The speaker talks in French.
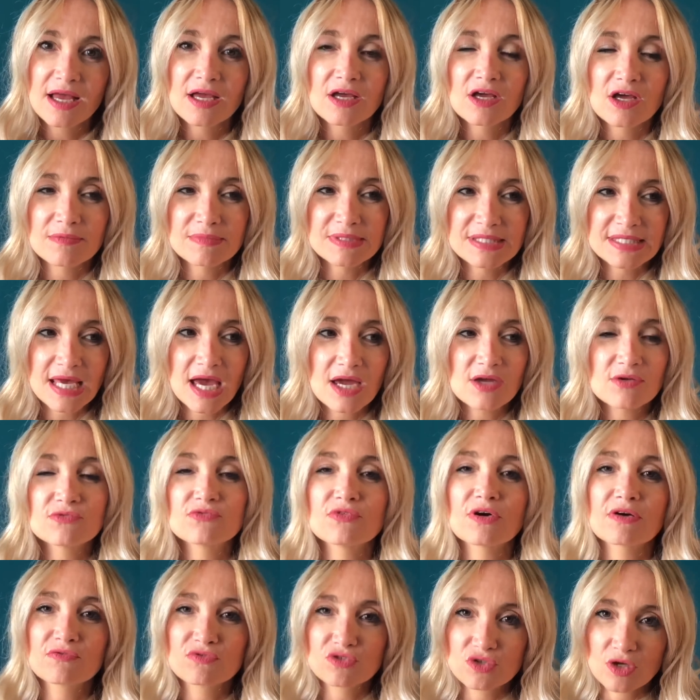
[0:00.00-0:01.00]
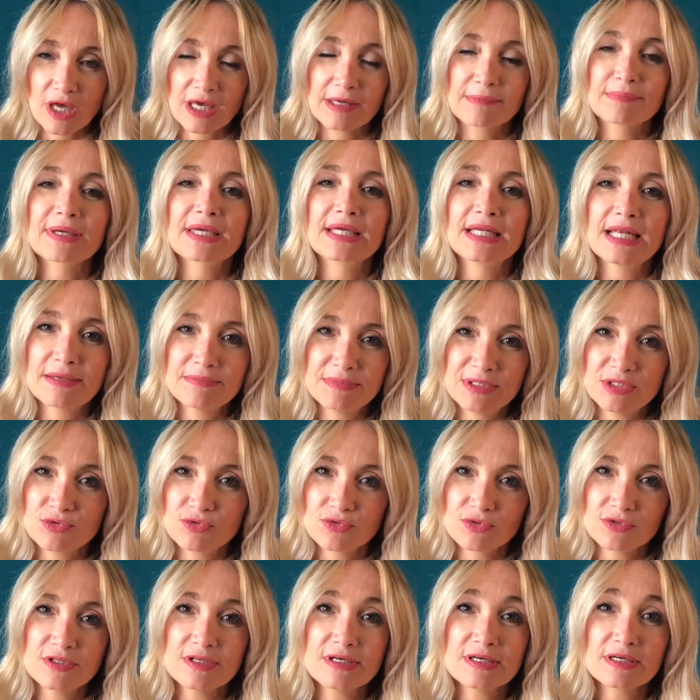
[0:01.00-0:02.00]
Comme ça, une fois que vous aurez pris
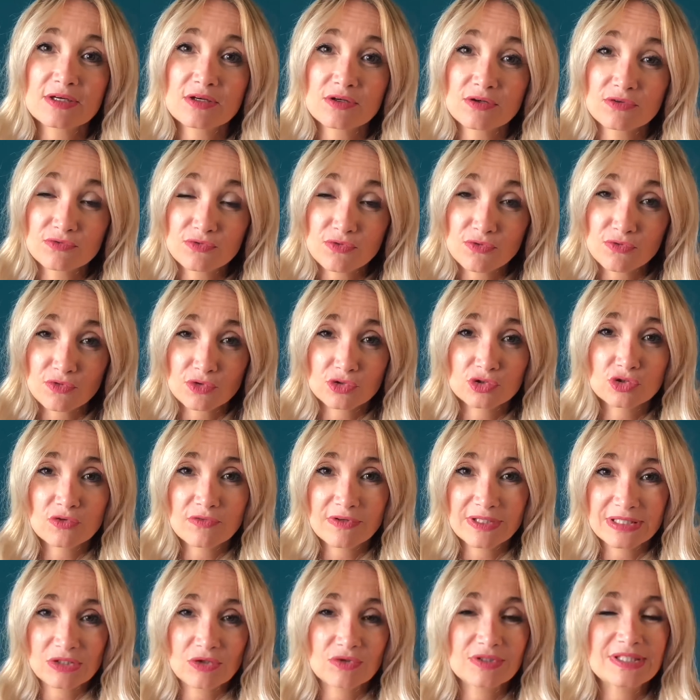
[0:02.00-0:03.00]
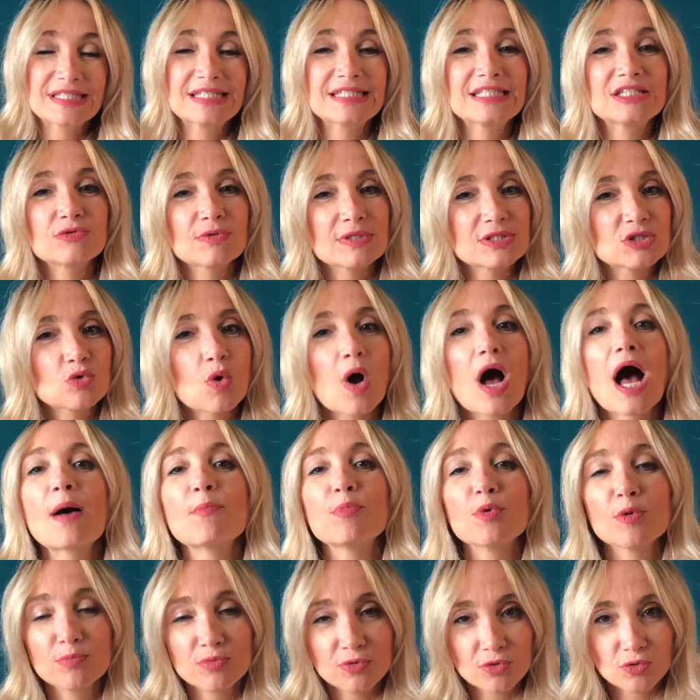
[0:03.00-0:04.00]
l'habitude, quand vous vous retrouverez dans des situations un
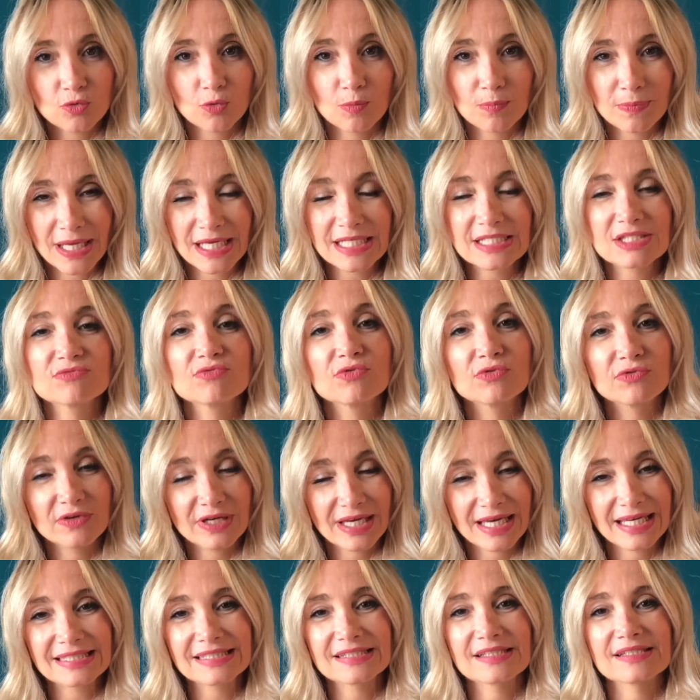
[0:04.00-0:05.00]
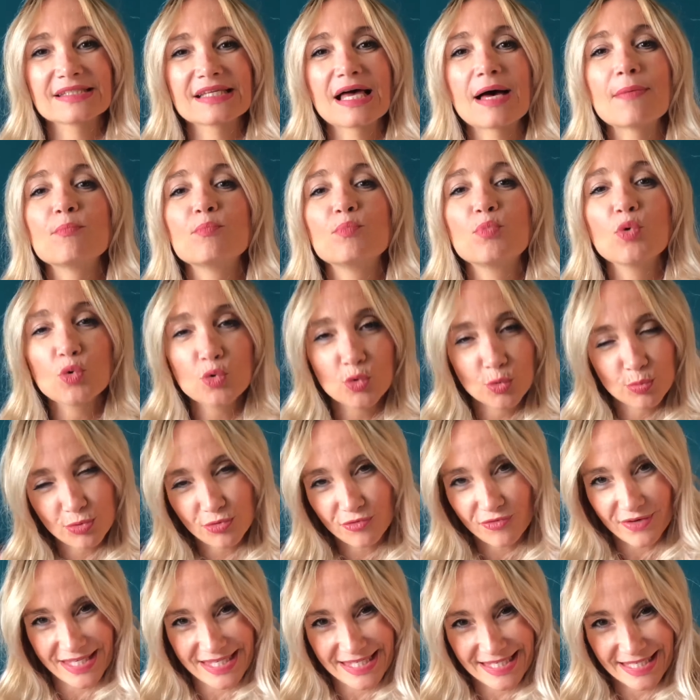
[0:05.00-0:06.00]
peu plus complexes, vous verrez que ça sera beaucoup plus
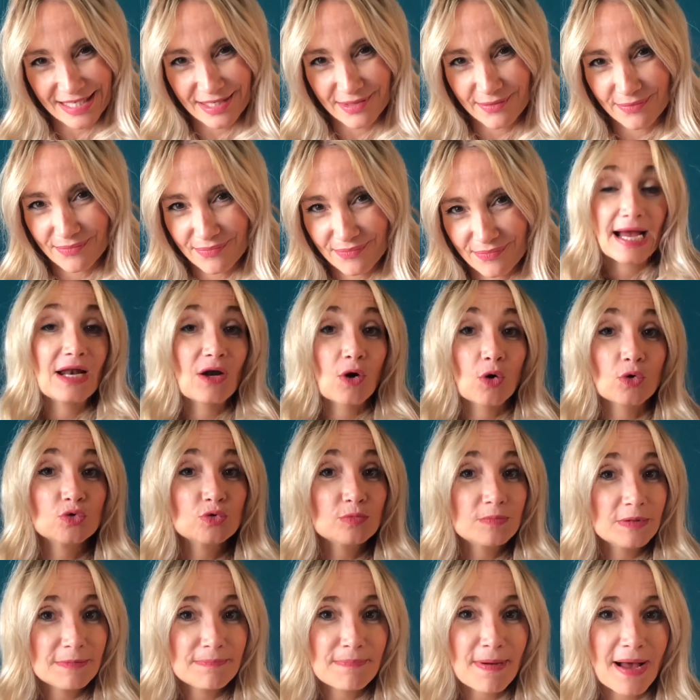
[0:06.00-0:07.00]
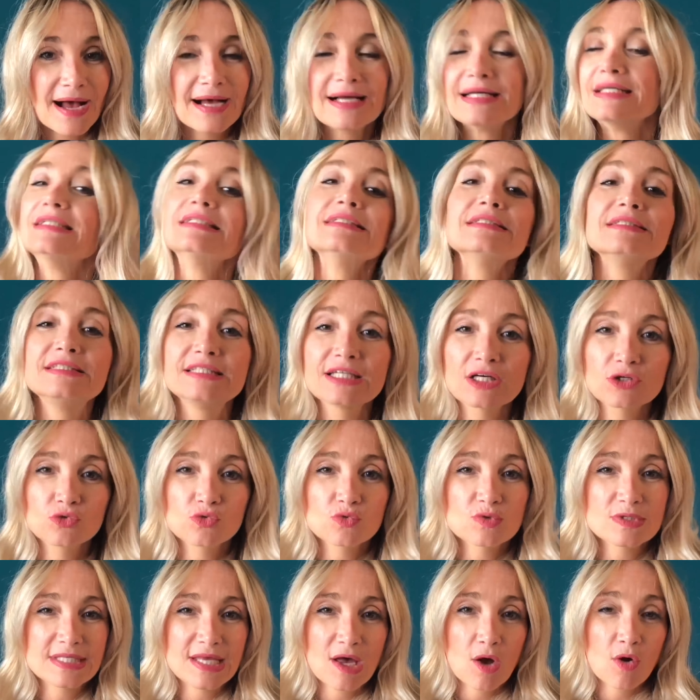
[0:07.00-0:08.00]
facile. Alors on n'oublie pas, dire
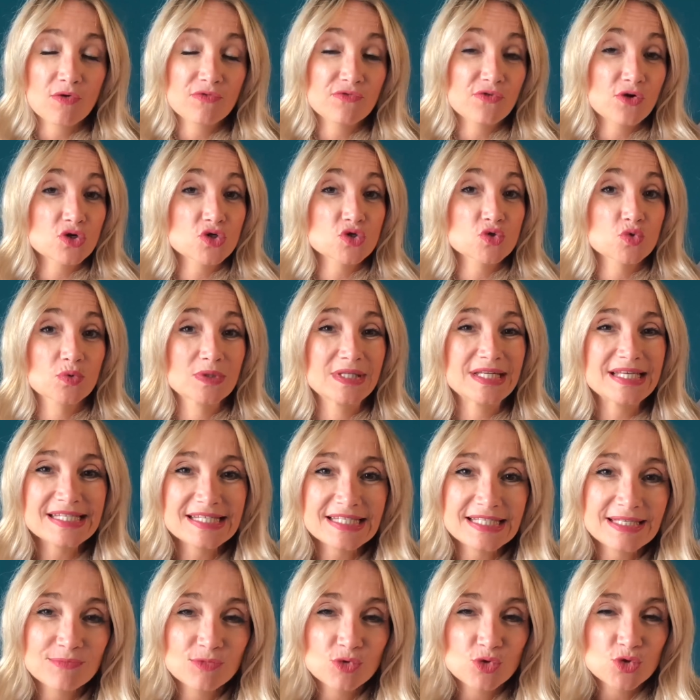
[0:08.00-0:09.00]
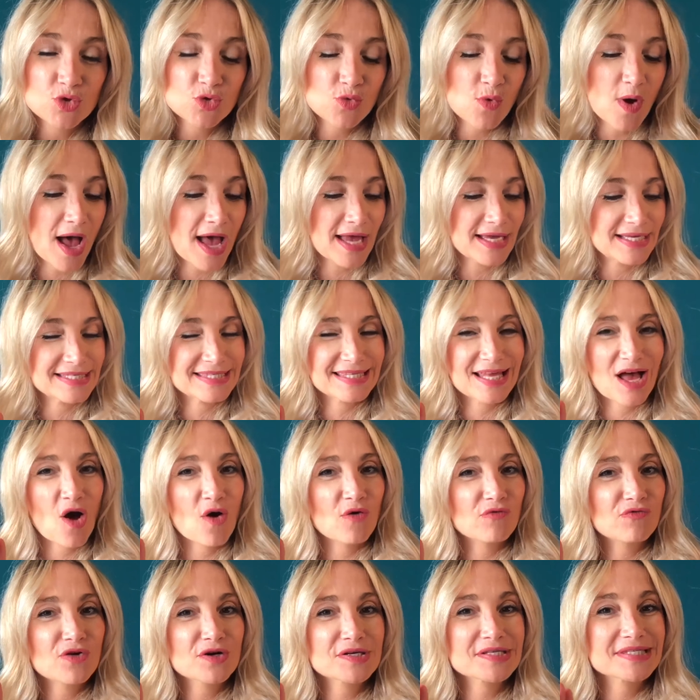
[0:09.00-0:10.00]
non, ça renforce son estime de soi et ça
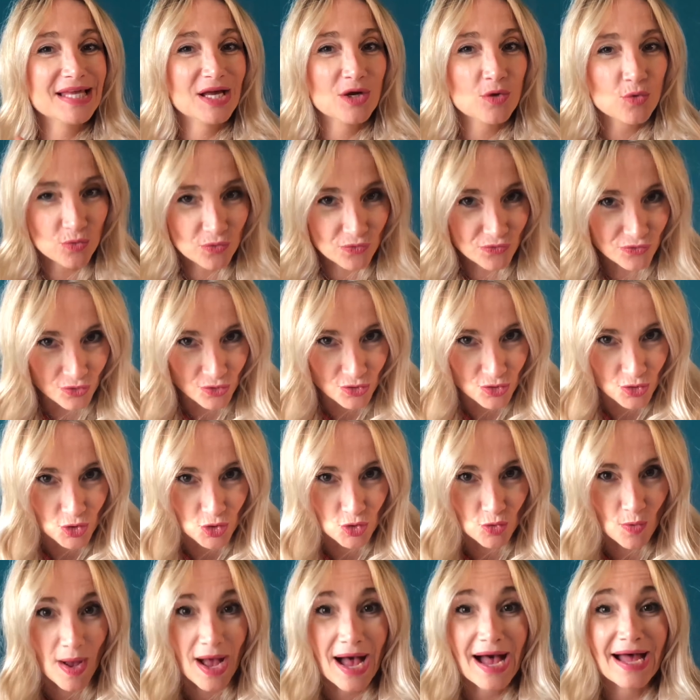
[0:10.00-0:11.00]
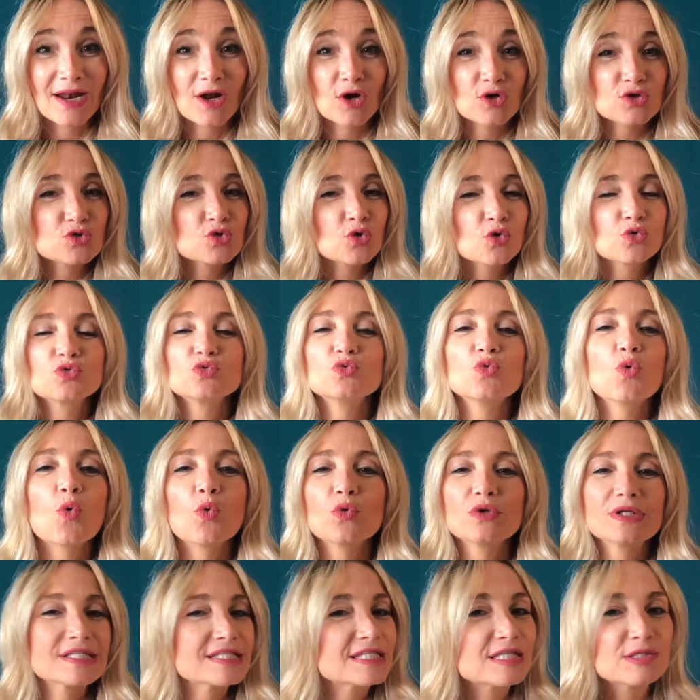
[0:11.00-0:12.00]
renforce sa confiance en soi. Alors surtout,
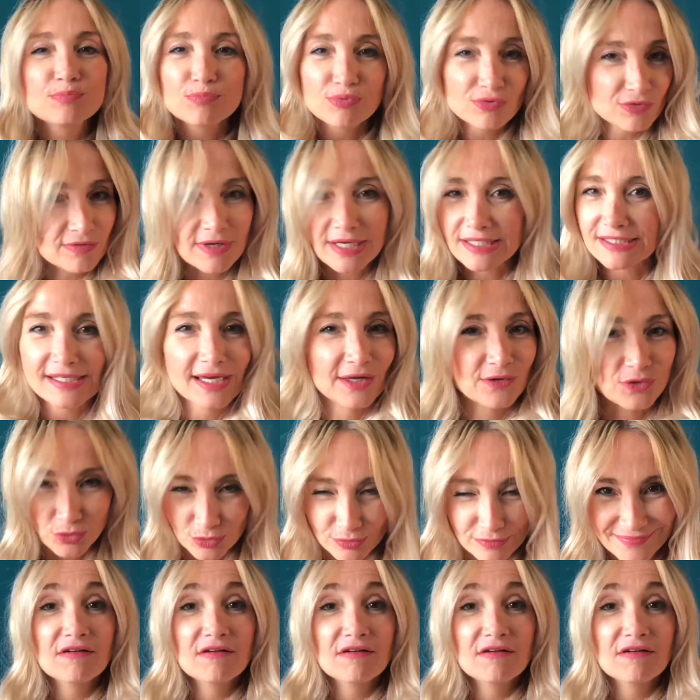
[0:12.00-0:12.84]
on n'hésite plus à dire non.